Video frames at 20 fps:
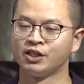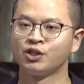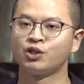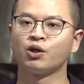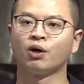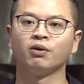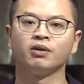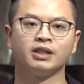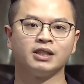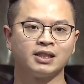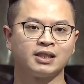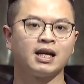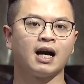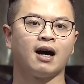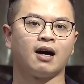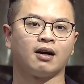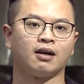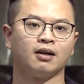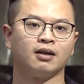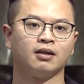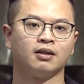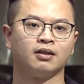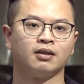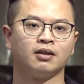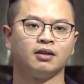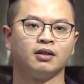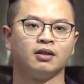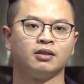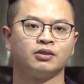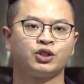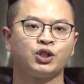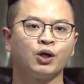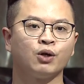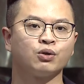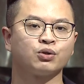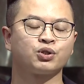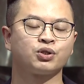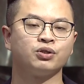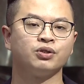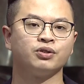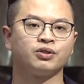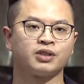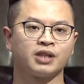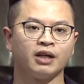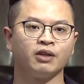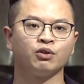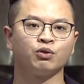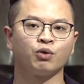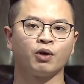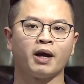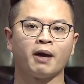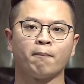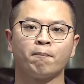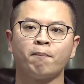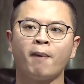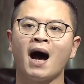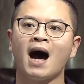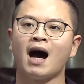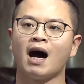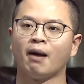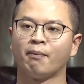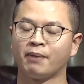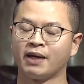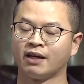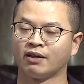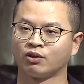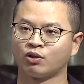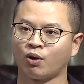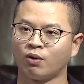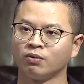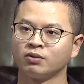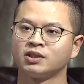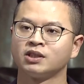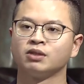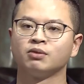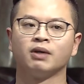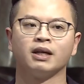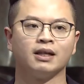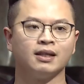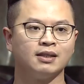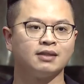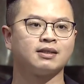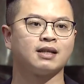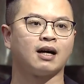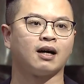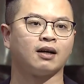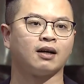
其中一项。就是针对罢免同志伟议